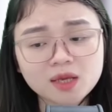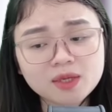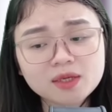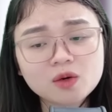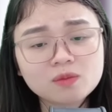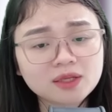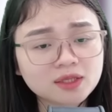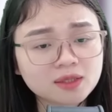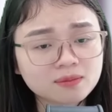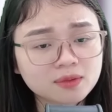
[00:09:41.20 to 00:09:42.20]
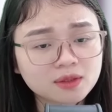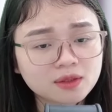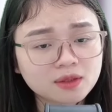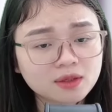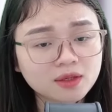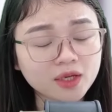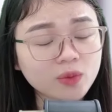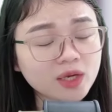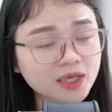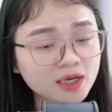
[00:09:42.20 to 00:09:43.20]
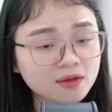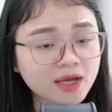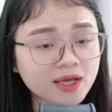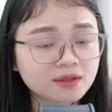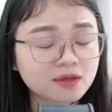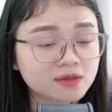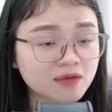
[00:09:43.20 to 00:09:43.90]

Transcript: Em biết đâu mà tìm Hãy ngoan nghe lời anh